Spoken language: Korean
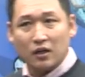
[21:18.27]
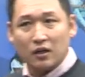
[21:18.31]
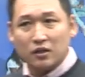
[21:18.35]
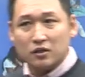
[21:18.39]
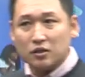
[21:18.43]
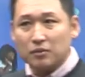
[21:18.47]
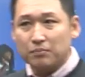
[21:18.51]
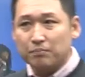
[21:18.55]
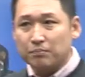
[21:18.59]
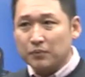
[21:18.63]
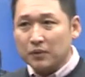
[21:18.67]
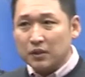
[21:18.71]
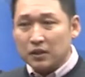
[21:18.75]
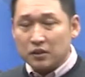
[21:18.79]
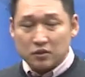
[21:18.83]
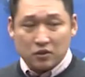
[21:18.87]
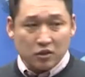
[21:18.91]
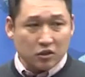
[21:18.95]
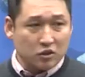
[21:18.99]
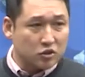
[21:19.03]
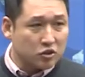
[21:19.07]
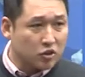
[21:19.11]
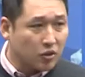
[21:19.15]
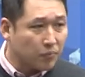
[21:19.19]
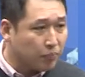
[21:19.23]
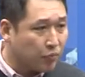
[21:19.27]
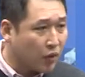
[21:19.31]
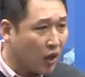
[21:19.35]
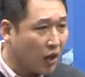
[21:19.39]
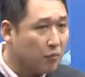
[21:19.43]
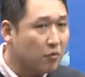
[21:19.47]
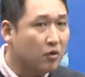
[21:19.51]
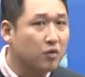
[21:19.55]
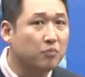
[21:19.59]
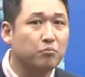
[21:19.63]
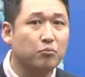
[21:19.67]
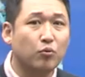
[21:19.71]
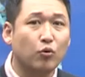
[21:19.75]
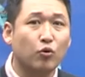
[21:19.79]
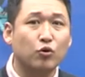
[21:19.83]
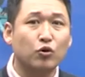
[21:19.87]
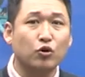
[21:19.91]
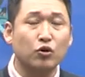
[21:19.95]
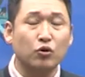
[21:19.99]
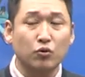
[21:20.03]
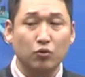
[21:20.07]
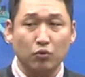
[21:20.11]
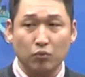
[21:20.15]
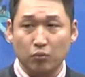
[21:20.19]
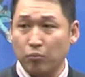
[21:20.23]
그래서 직접 대면
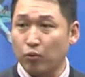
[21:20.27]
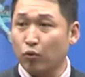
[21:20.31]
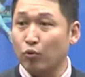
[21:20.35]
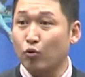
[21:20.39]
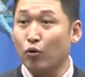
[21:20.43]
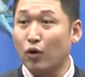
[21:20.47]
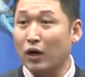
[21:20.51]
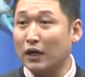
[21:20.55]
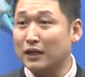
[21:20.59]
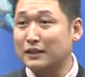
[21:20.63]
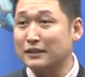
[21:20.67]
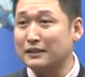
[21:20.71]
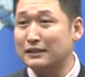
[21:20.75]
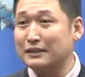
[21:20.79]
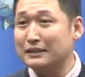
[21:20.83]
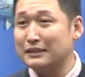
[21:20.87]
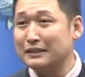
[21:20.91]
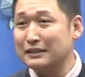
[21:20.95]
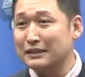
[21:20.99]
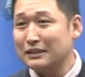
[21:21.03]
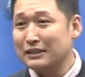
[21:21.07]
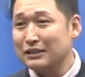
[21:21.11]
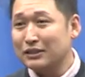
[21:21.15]
보고, 보고하기를